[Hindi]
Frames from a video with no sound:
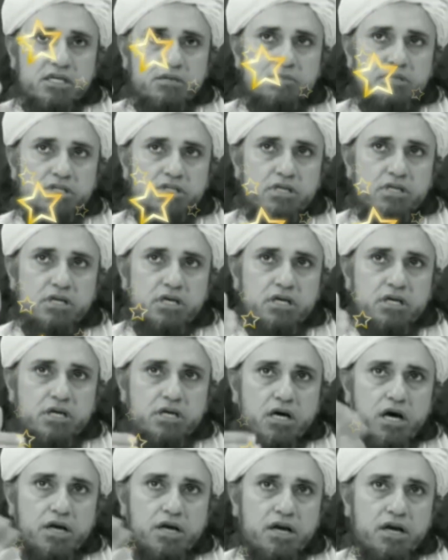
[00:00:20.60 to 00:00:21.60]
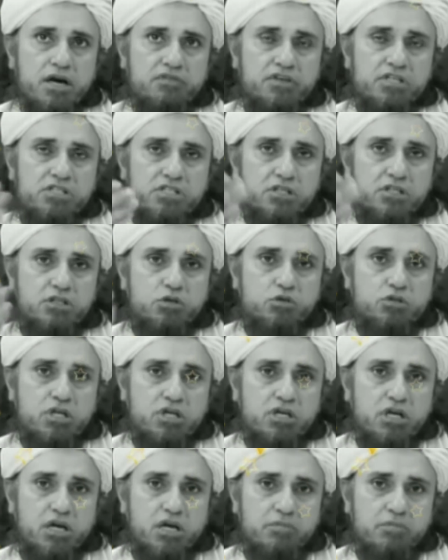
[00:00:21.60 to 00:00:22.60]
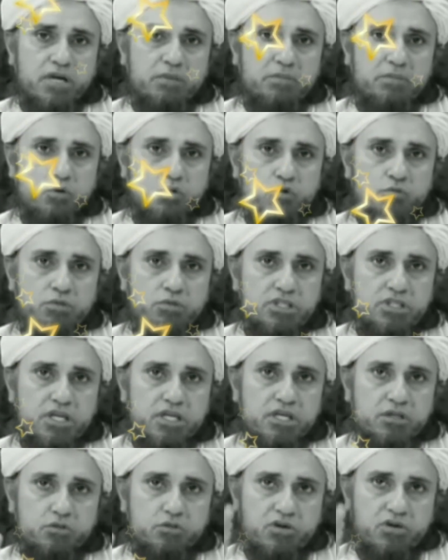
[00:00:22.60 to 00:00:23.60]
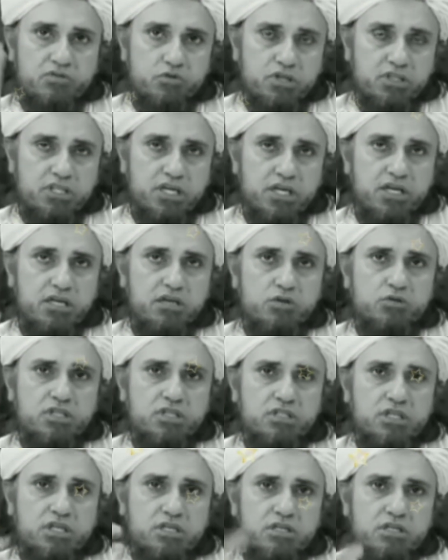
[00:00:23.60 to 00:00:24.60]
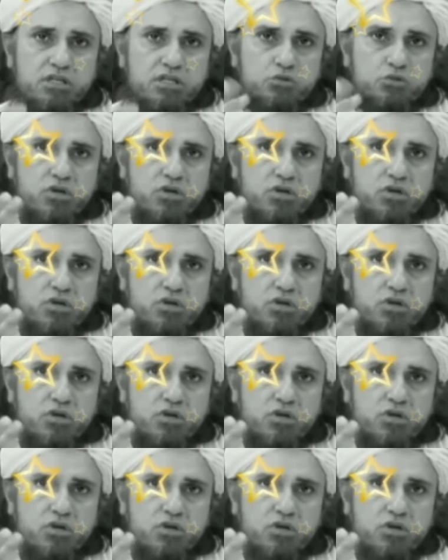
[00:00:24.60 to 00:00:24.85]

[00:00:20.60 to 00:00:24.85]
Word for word: जब अहनाफ की सदियों तक हरमैन पर हुकूमत रही है तो दैन नहीं होता था